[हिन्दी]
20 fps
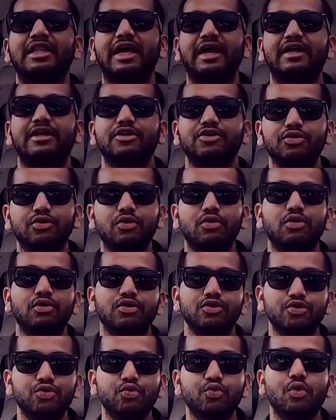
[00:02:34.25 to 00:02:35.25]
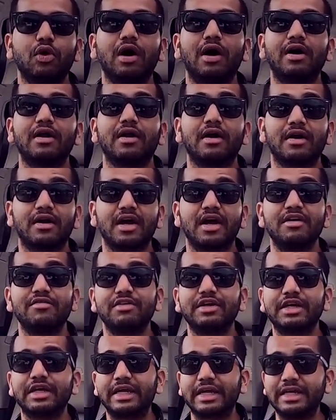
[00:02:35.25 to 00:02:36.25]
दैट यू नो यू आर
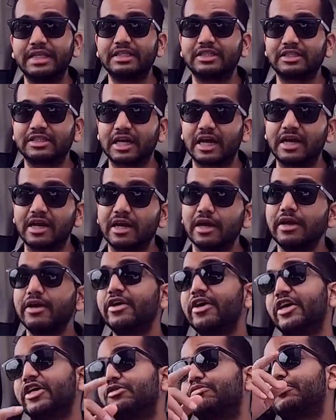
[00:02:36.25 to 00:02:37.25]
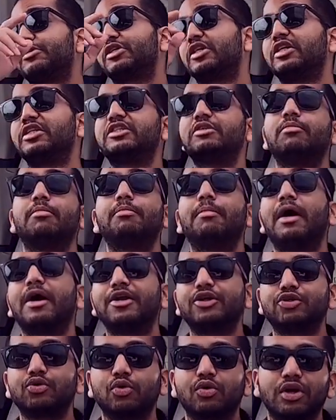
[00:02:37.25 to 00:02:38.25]
अराइविंग इन स्टाइल स्पेशली जब
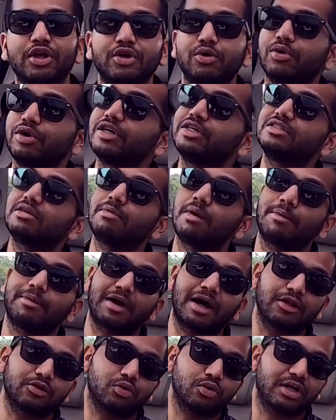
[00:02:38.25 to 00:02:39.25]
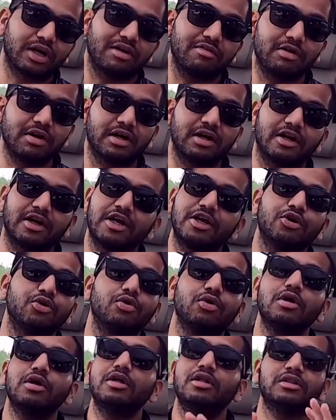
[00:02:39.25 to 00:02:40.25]
बारिश हो रही होगी जब आप रात को ट्रैवल कर रहे
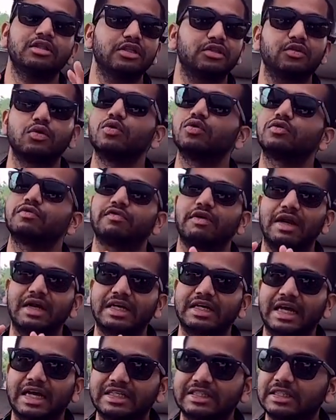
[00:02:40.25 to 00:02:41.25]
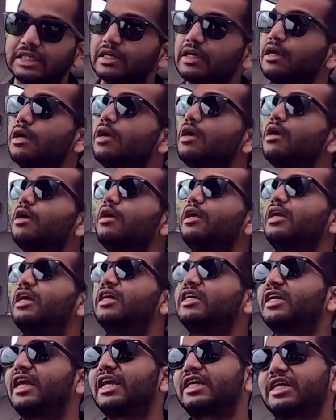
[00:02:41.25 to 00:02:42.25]
हो दिस लुक्स फैंटेस्टिक
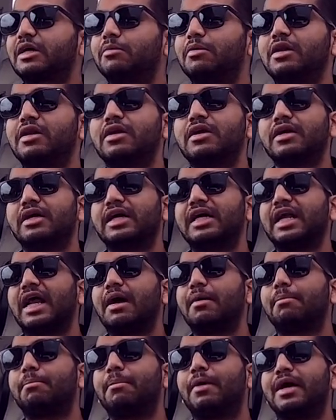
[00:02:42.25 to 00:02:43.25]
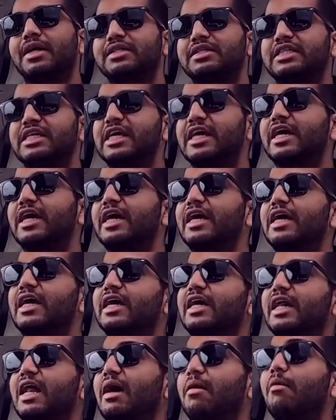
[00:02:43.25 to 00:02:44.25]
रिट्रैक्टेबल ग्रैब बार्स दिए गए
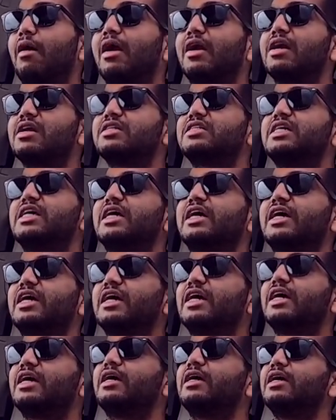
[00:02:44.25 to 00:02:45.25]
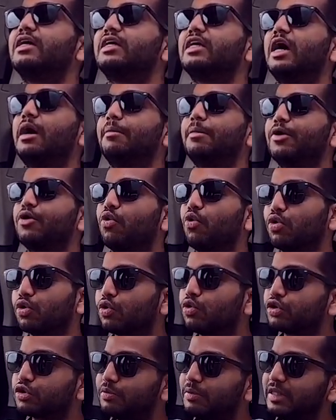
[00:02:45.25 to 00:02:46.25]
हैं ग्रैब हैंडल्स दिए गए हैं यहाँ पे
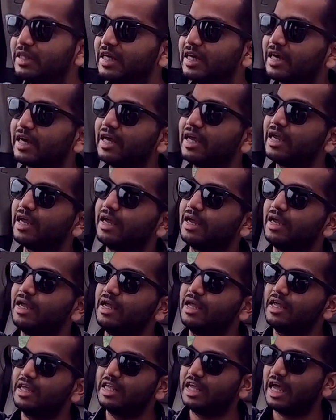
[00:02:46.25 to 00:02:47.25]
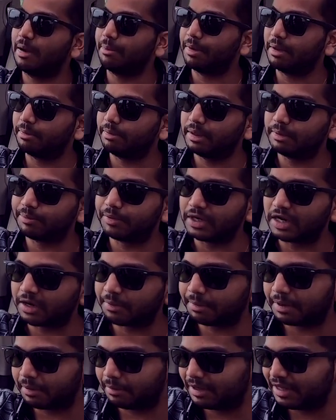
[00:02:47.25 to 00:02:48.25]
कोट हुक्स भी दिए गए हैं यहाँ पे बी
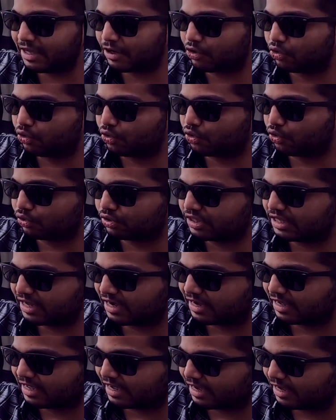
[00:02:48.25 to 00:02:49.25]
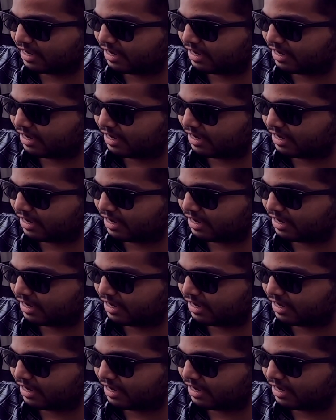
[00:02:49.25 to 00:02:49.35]
पिलर पे भी एक कोट ठोक दिया गया